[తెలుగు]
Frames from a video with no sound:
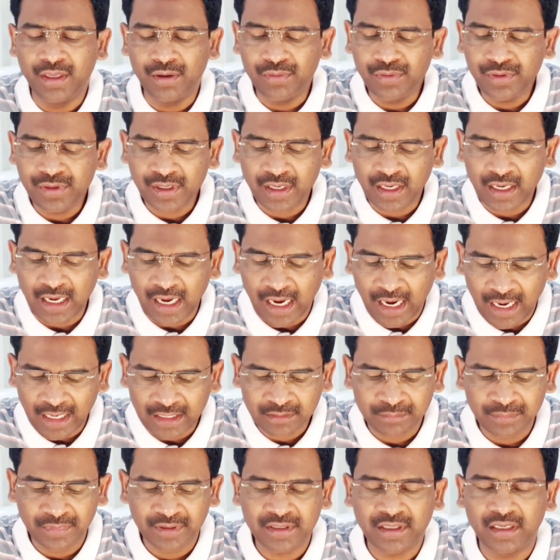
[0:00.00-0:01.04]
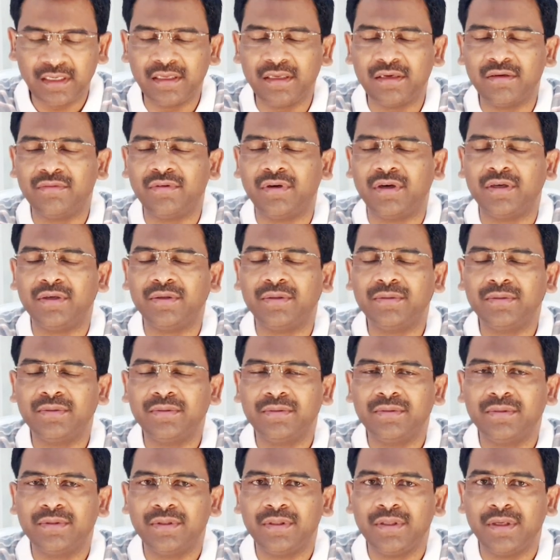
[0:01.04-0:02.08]
దేవుని ఆత్మ కలిగిన వాడు
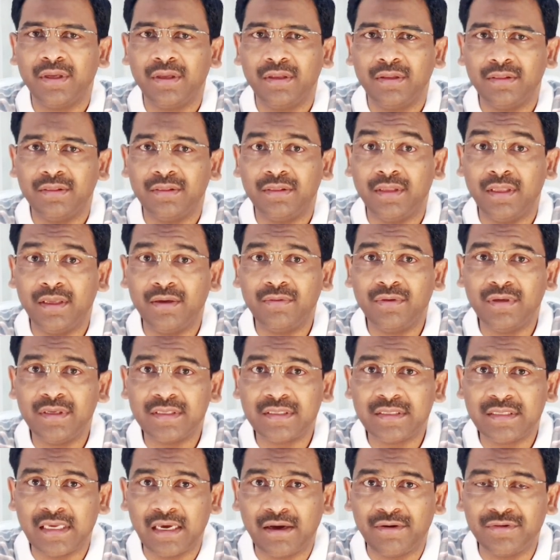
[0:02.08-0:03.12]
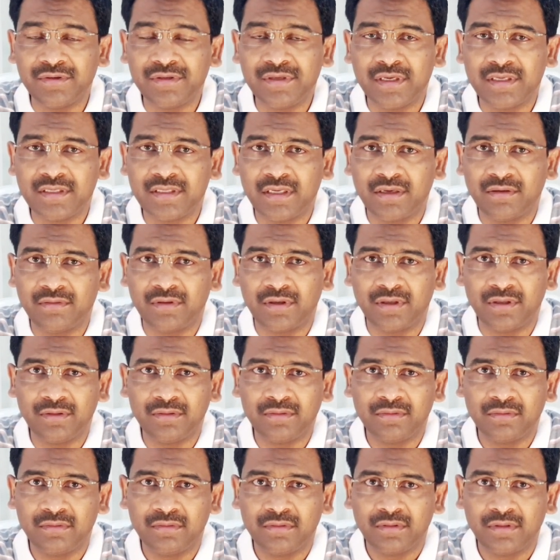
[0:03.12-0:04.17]
దేవుని సేవ
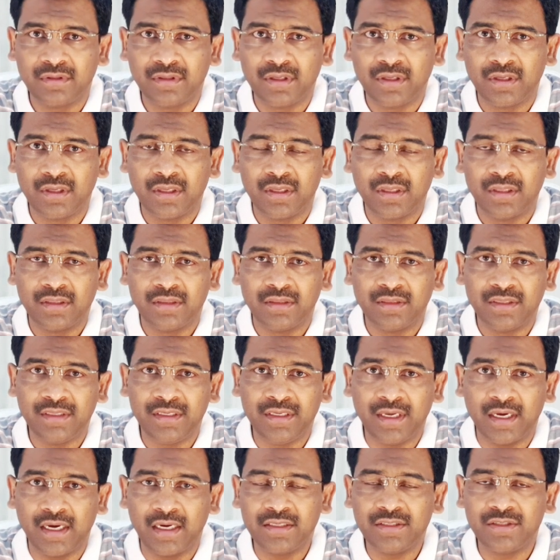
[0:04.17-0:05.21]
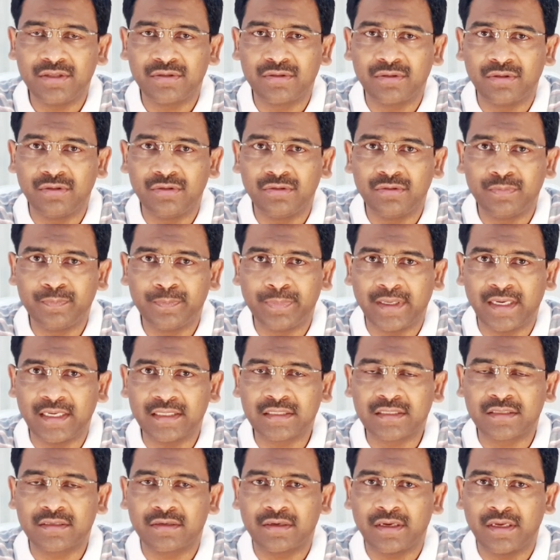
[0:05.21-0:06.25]
చేసేవాడు యాజకుడు
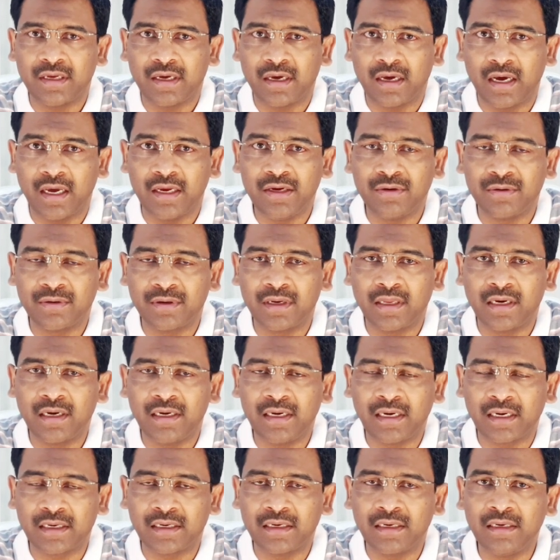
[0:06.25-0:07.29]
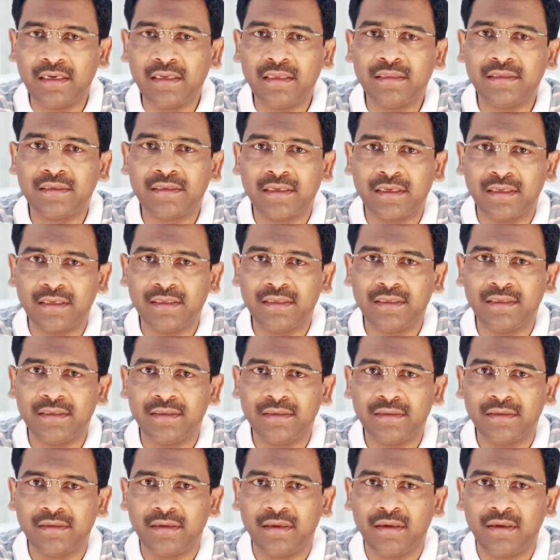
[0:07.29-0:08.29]
పాస్టర్ అయి ఉండాలని ఎక్కడా లేదు కానీ